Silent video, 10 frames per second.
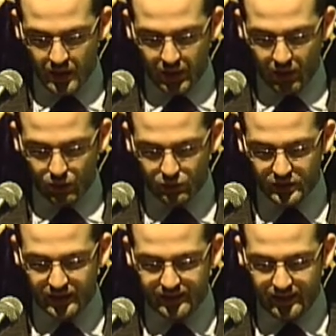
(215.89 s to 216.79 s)

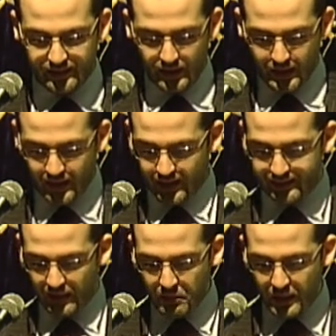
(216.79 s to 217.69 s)
Preguntas tan
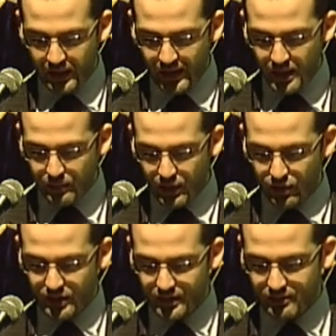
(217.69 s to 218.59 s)
triviales, tan banales, pero de